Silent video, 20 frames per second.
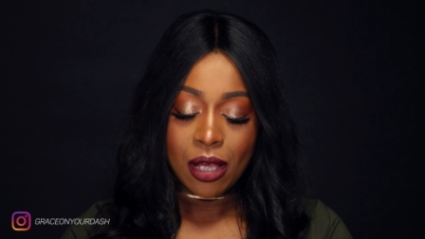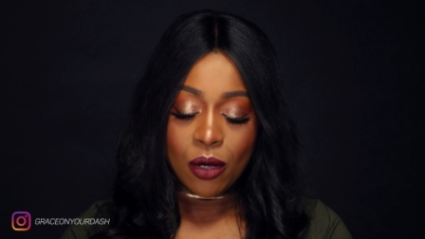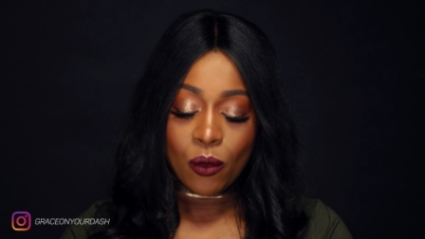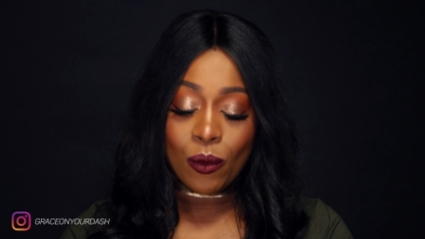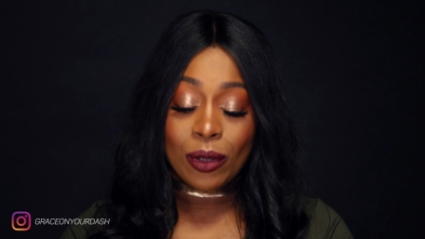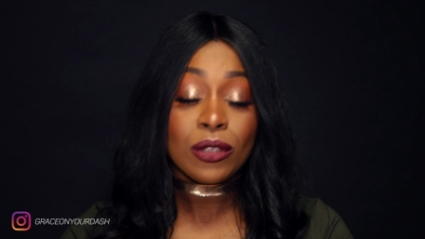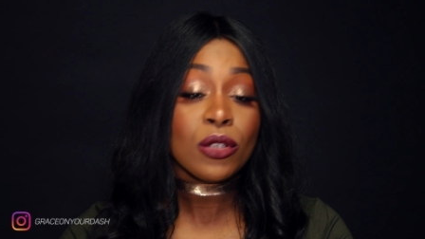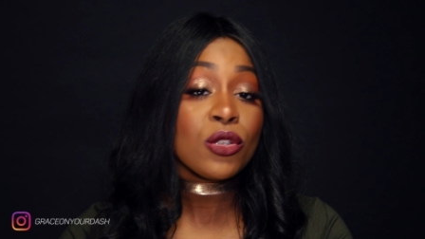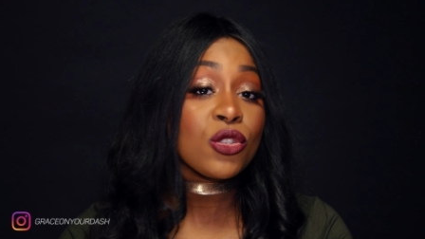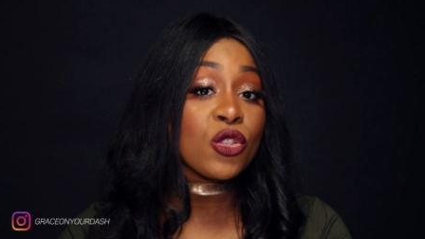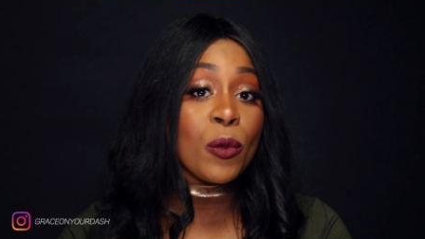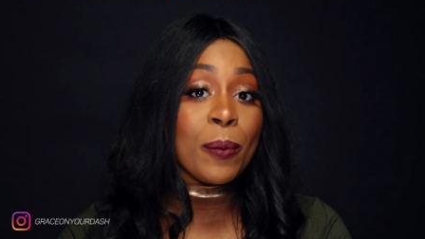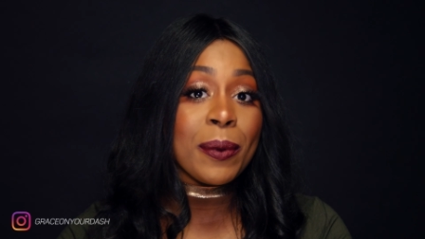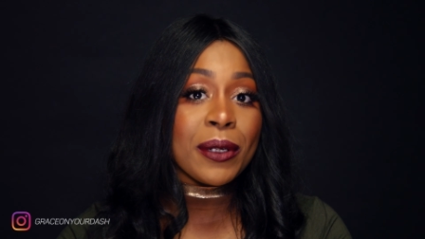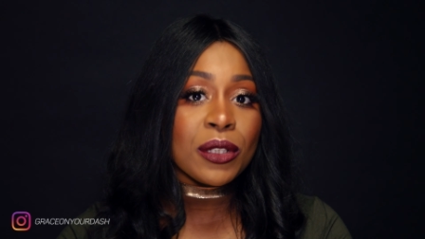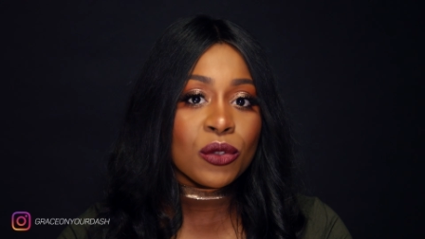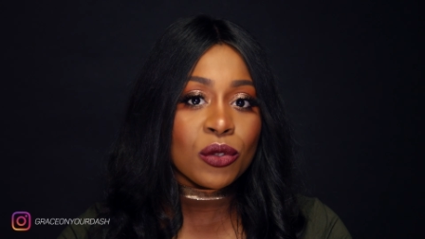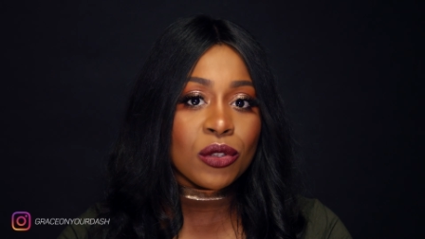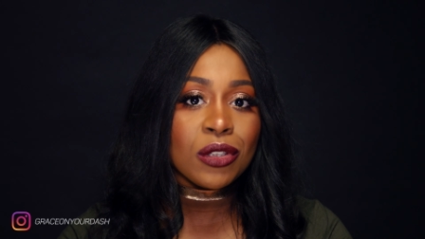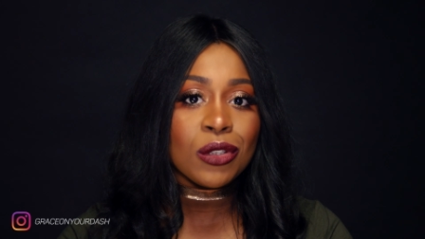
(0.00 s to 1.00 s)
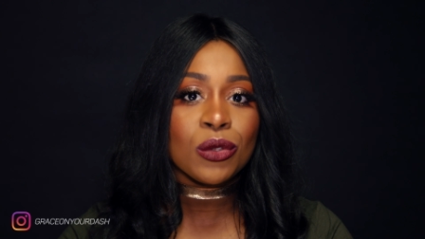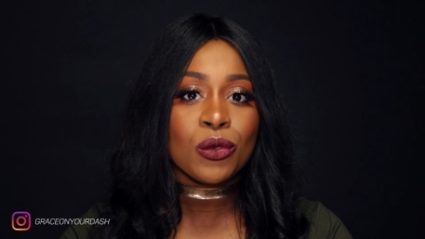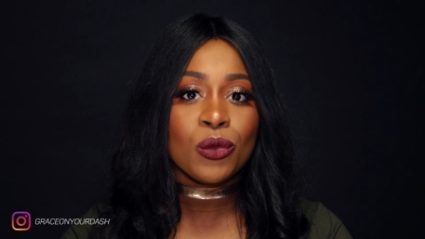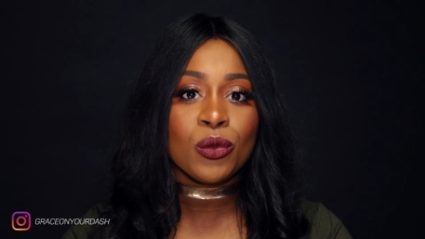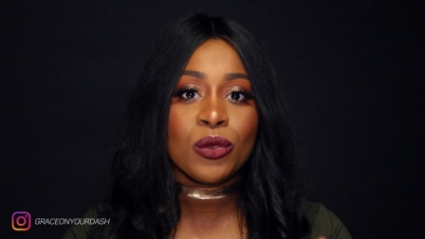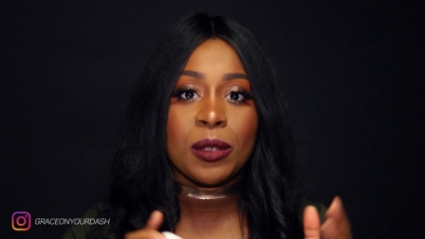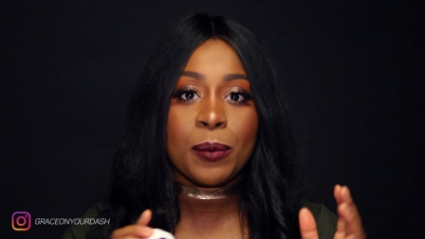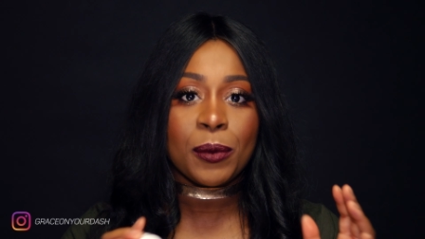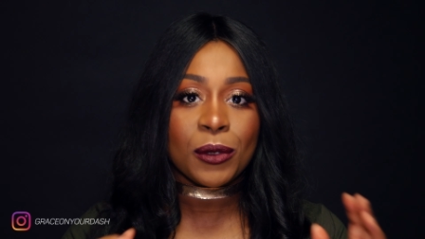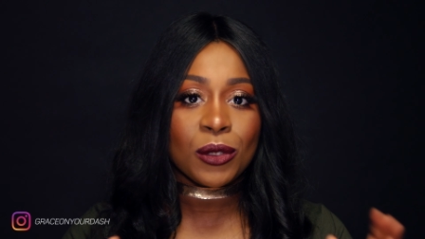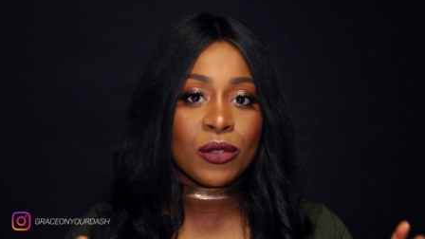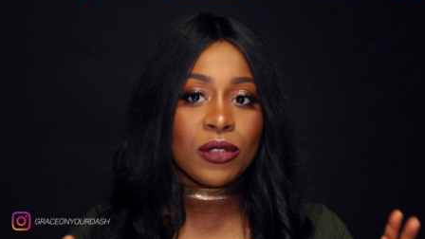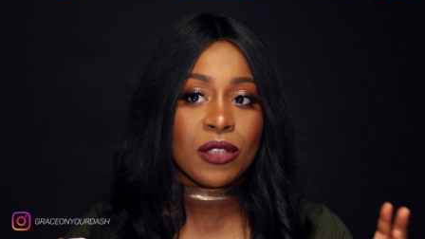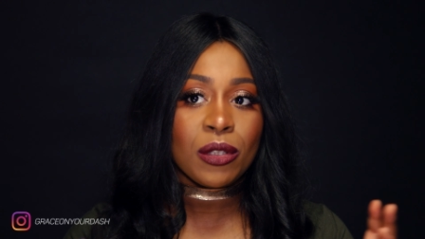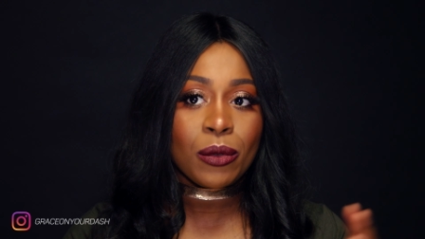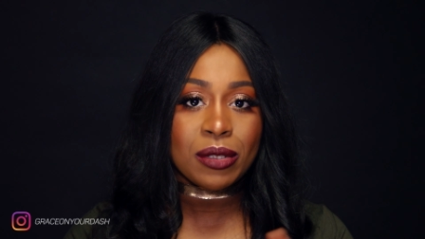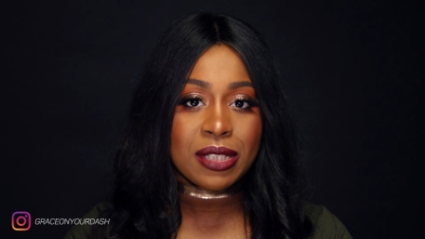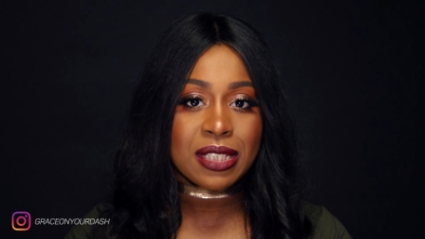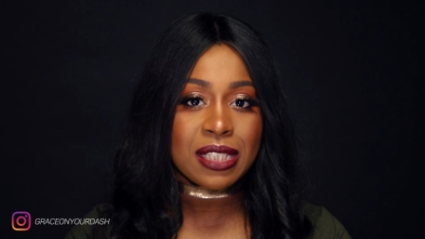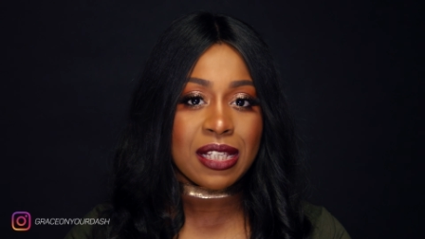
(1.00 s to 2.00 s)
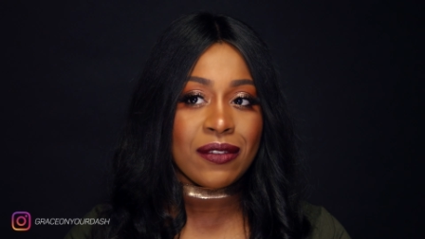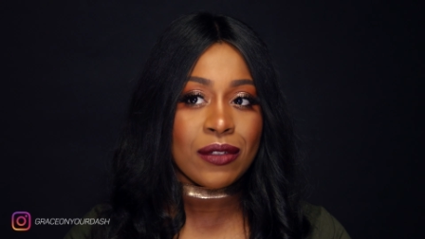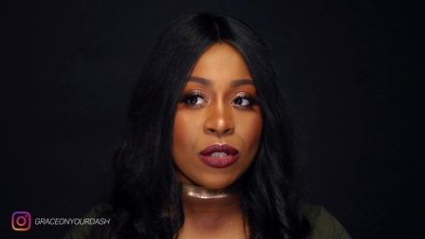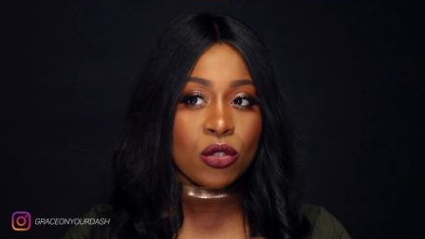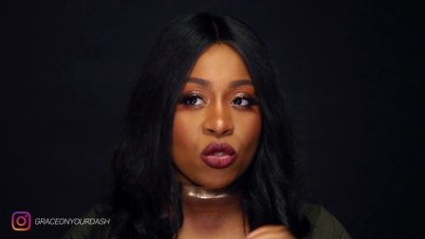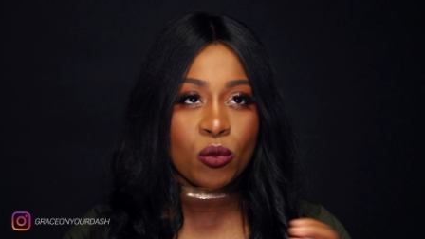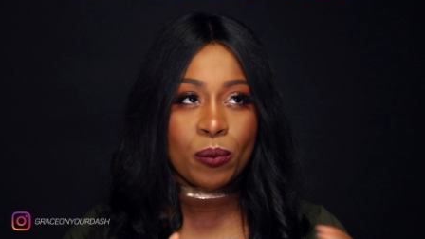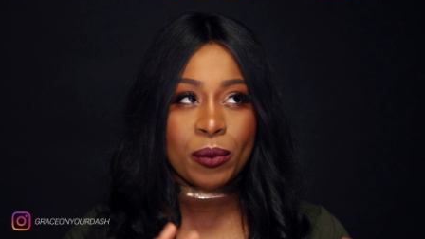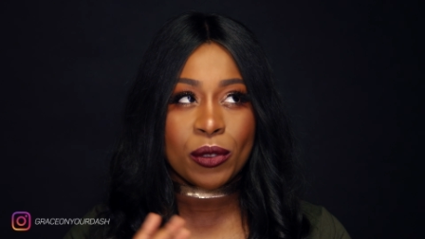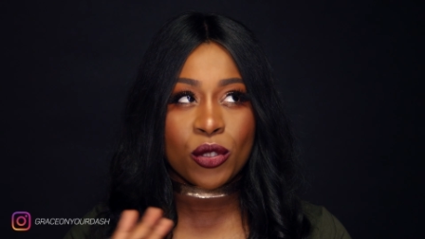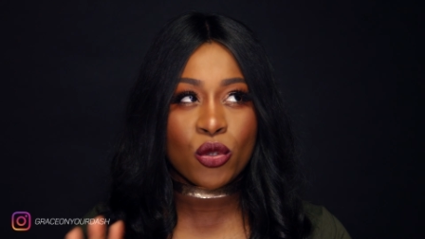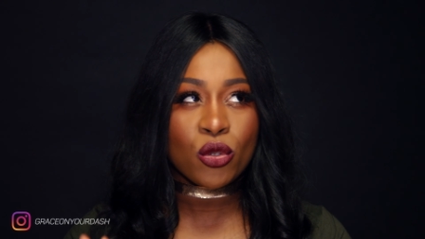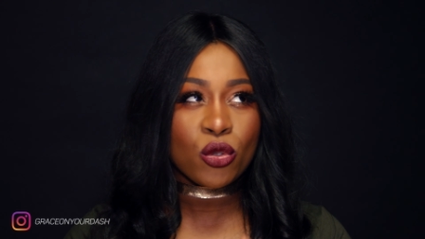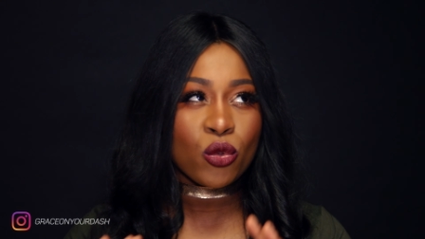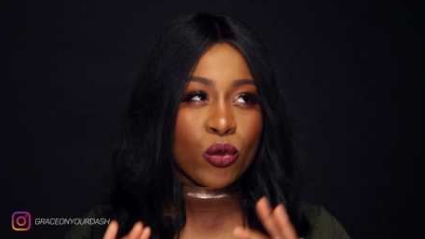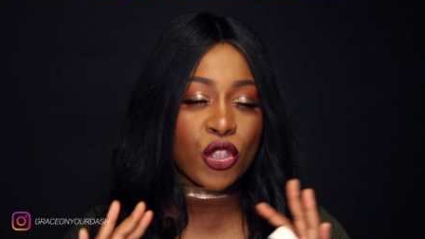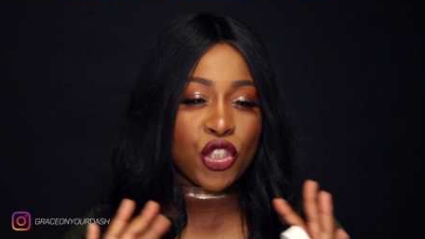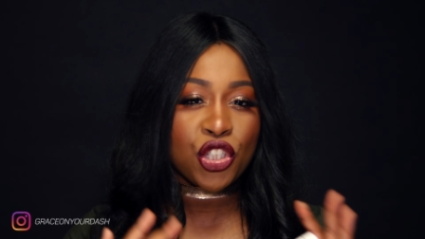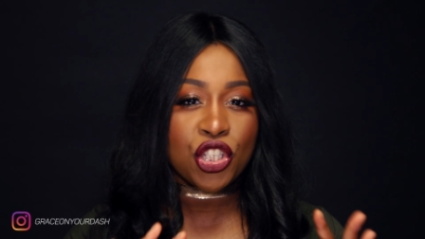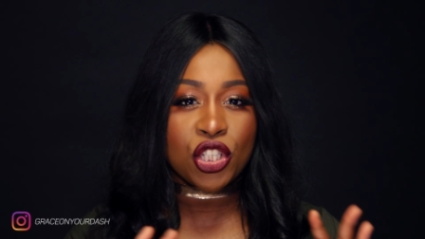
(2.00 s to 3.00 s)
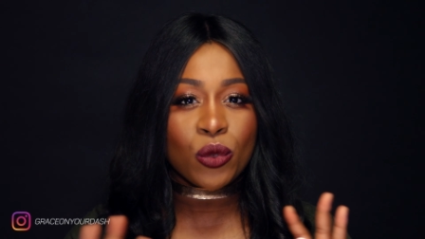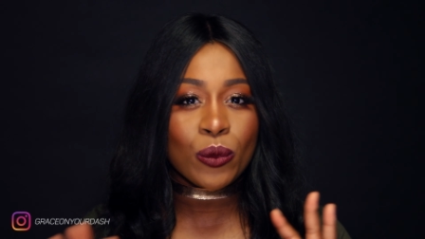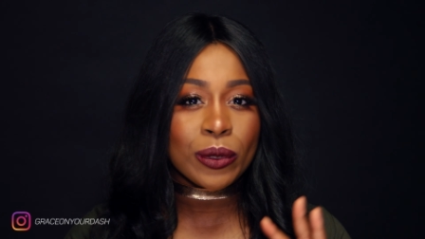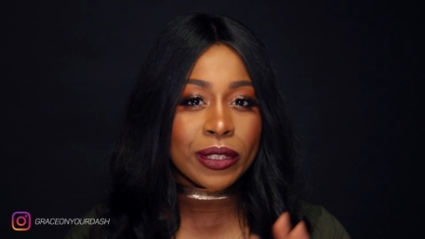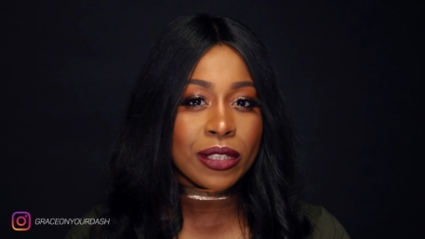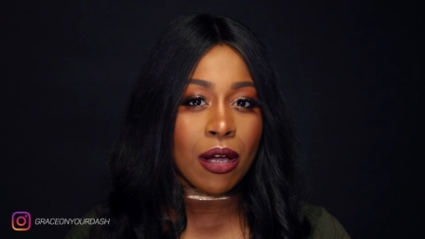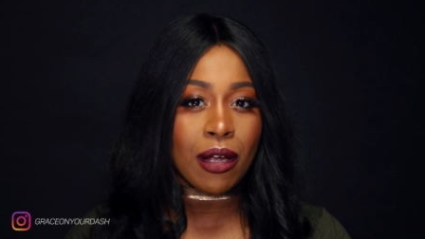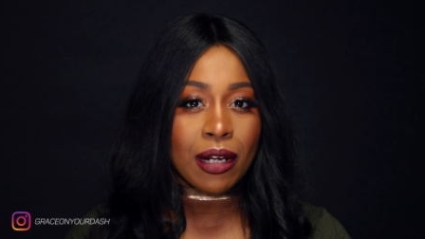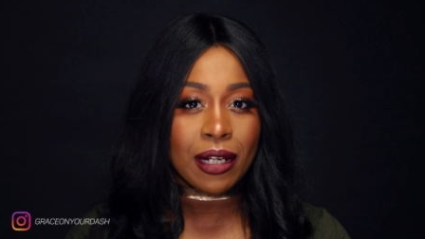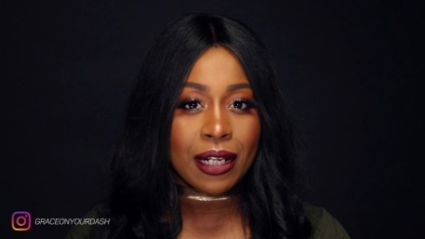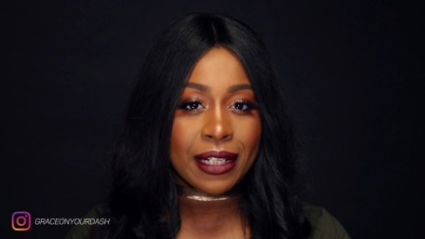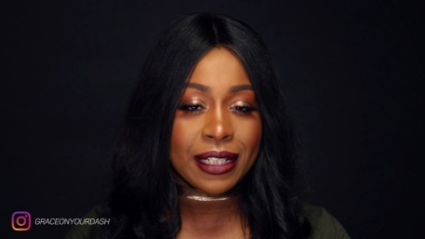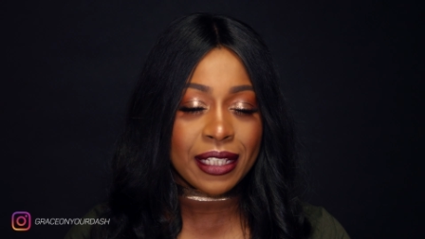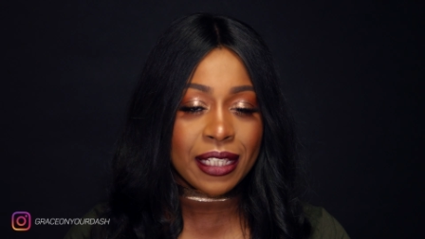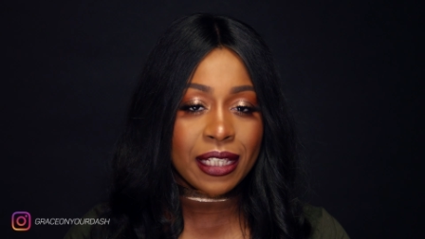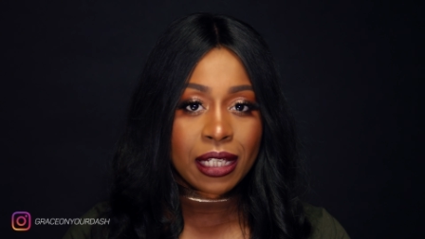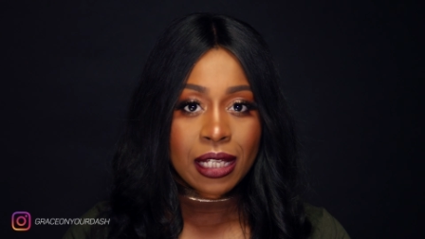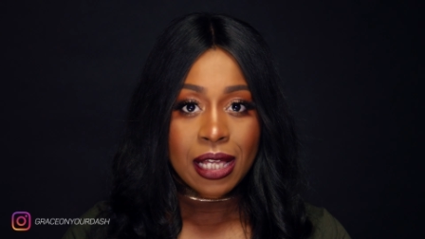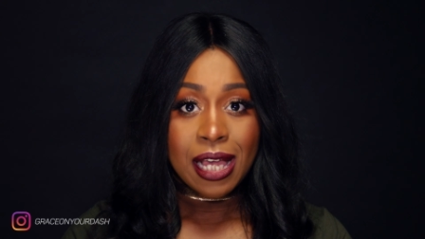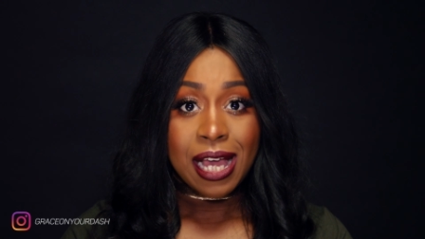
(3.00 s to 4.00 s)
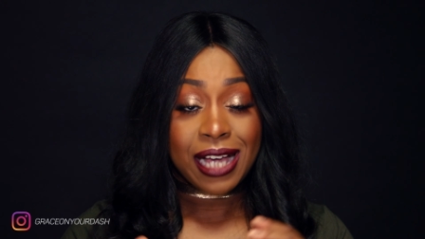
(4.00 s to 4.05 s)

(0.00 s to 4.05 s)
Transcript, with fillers: quando l'ho scoperto io tutti i prodotti costavano super giù sui 5 dollari,